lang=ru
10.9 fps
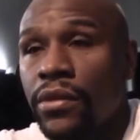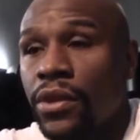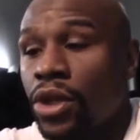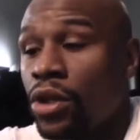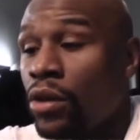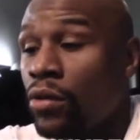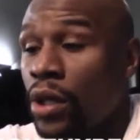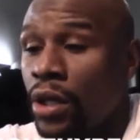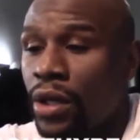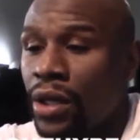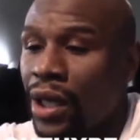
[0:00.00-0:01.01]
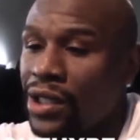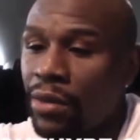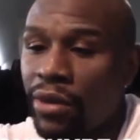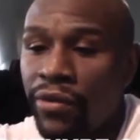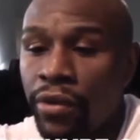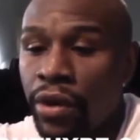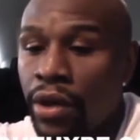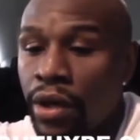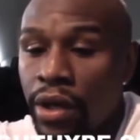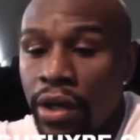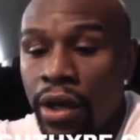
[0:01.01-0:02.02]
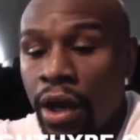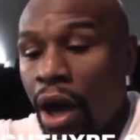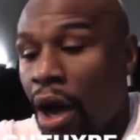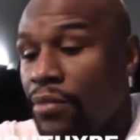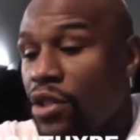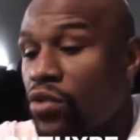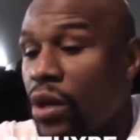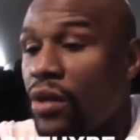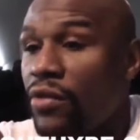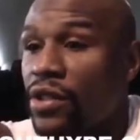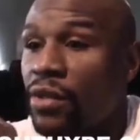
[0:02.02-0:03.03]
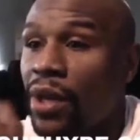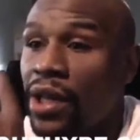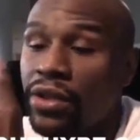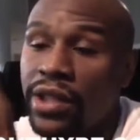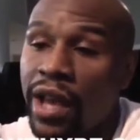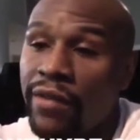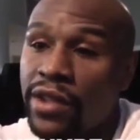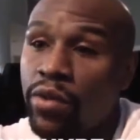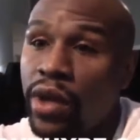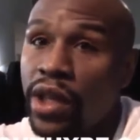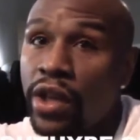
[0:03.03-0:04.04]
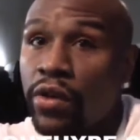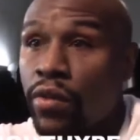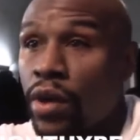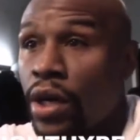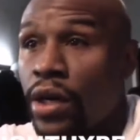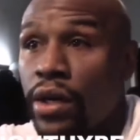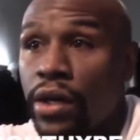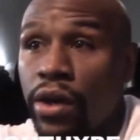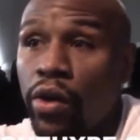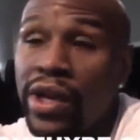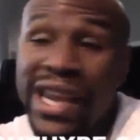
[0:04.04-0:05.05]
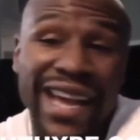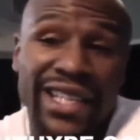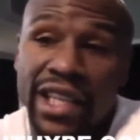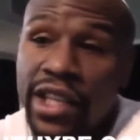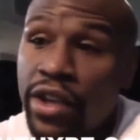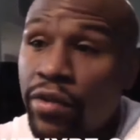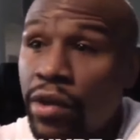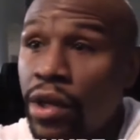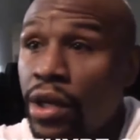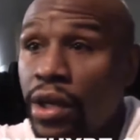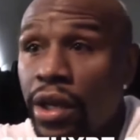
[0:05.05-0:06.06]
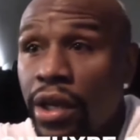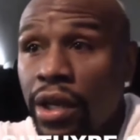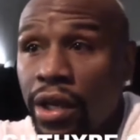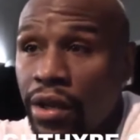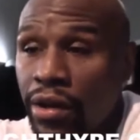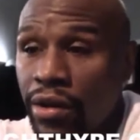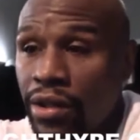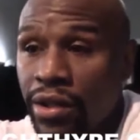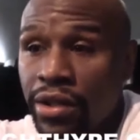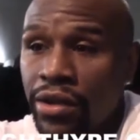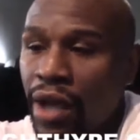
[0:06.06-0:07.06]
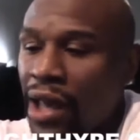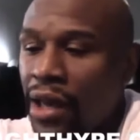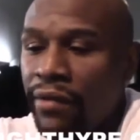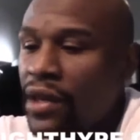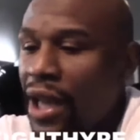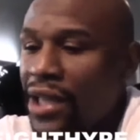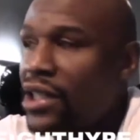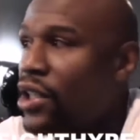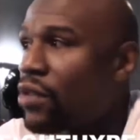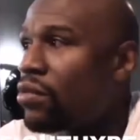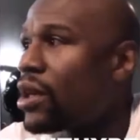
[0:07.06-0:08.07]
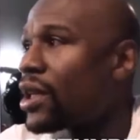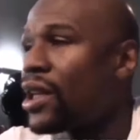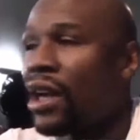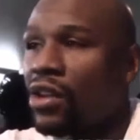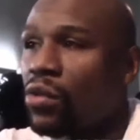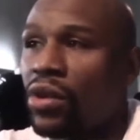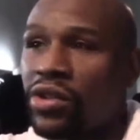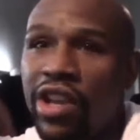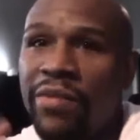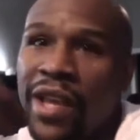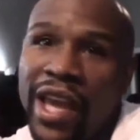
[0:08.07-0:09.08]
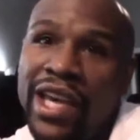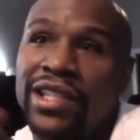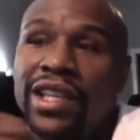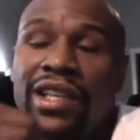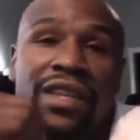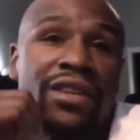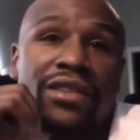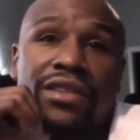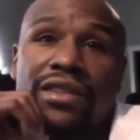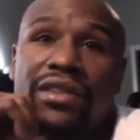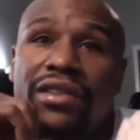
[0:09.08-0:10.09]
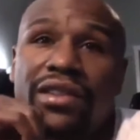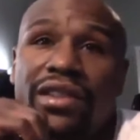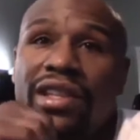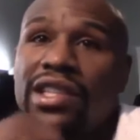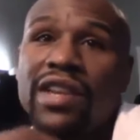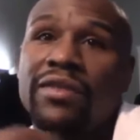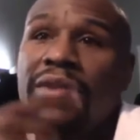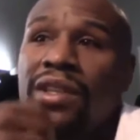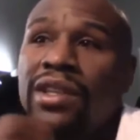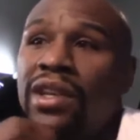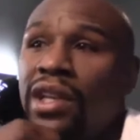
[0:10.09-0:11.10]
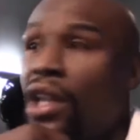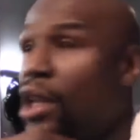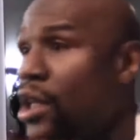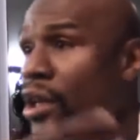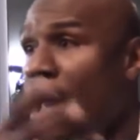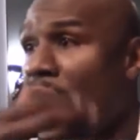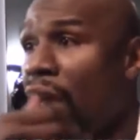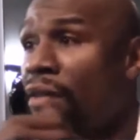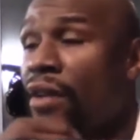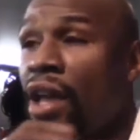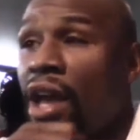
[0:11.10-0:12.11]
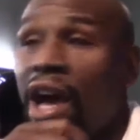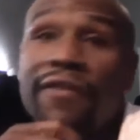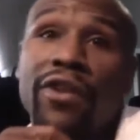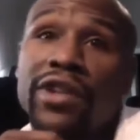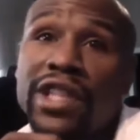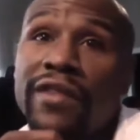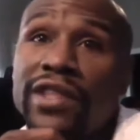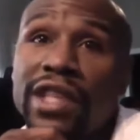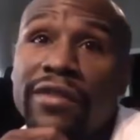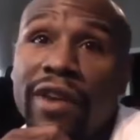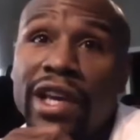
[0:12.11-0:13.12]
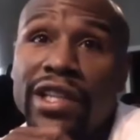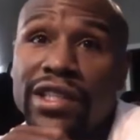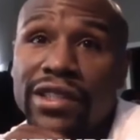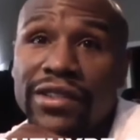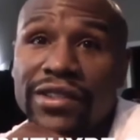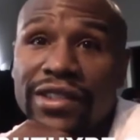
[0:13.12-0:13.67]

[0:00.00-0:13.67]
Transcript: Как я уже говорил, пусть кто-нибудь из этих болтунов пройдет 20 лет без поражений, ну или сколько там, 19. Из этих 19 лет я был чемпионом мира 18 лет. Такого никто не достигал. За первые полтора года я провел 17 боев.